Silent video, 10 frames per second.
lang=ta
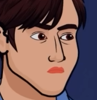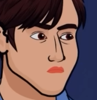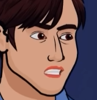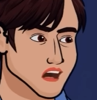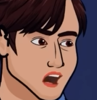
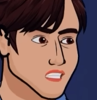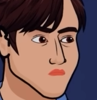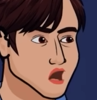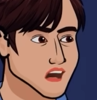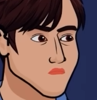உன்னை விட
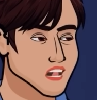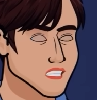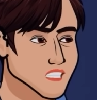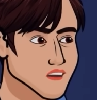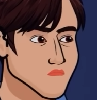நான் ரொம்பவே
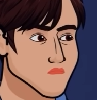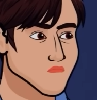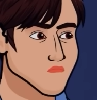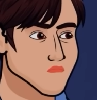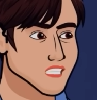பயந்துட்டேன்டா
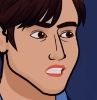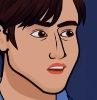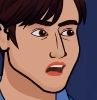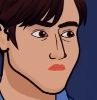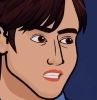ஆனா
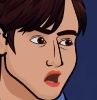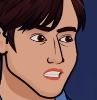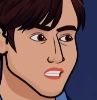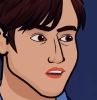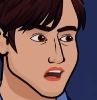அந்த
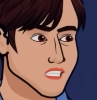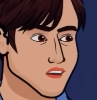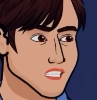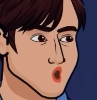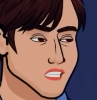அகூரியோட வார்த்தை
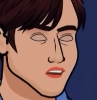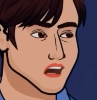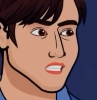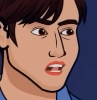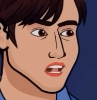எனக்கு
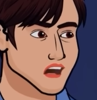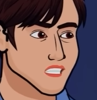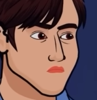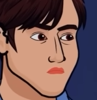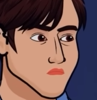சுத்தமா புரியவே
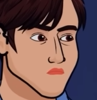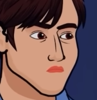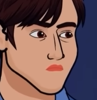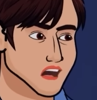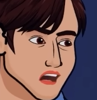இல்லையே
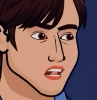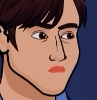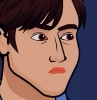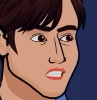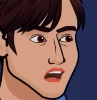அவர்
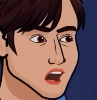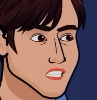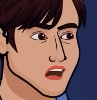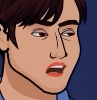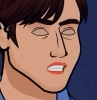அப்படி என்னதான்
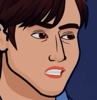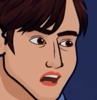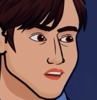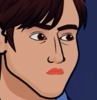சொல்ல வந்தாரு